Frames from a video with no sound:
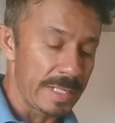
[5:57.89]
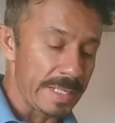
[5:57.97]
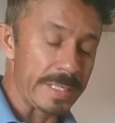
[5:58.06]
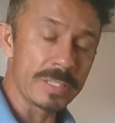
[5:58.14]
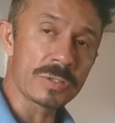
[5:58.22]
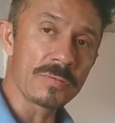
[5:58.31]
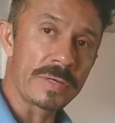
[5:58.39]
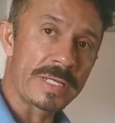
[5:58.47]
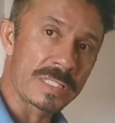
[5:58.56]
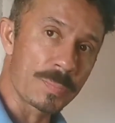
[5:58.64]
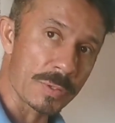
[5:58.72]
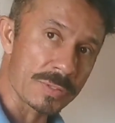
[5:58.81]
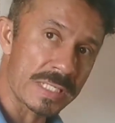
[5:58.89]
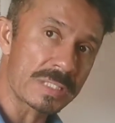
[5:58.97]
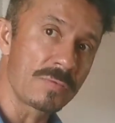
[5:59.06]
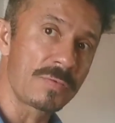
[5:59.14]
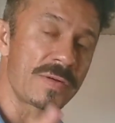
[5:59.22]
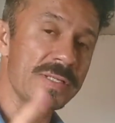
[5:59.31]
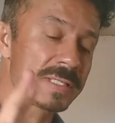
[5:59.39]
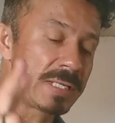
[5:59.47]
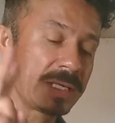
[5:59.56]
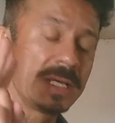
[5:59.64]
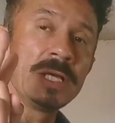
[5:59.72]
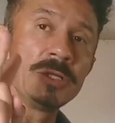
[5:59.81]
Isso, esse processo eu vou
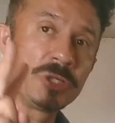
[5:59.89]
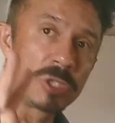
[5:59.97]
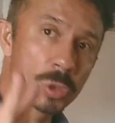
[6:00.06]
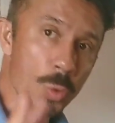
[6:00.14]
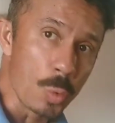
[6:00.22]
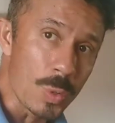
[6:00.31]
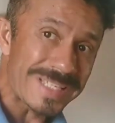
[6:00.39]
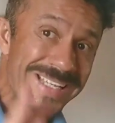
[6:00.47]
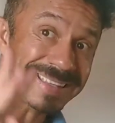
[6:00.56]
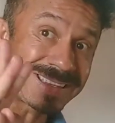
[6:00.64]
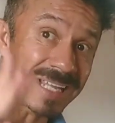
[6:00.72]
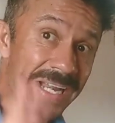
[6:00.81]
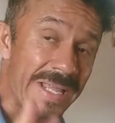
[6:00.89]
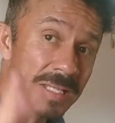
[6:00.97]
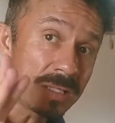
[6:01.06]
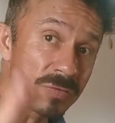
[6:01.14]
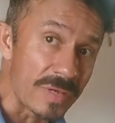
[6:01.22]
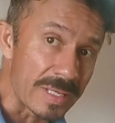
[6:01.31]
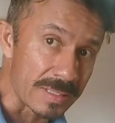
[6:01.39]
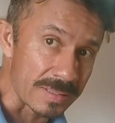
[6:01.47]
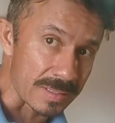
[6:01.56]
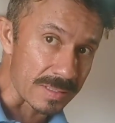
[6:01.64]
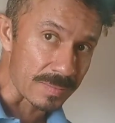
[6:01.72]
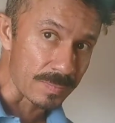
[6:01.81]
fazer de duas a três
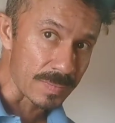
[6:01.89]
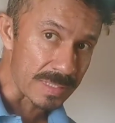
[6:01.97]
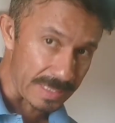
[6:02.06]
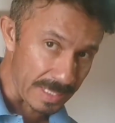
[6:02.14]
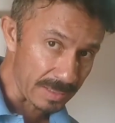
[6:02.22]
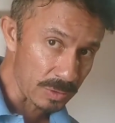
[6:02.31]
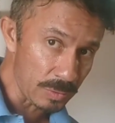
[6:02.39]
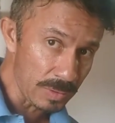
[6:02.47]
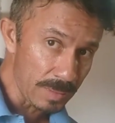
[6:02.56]
vezes, certo?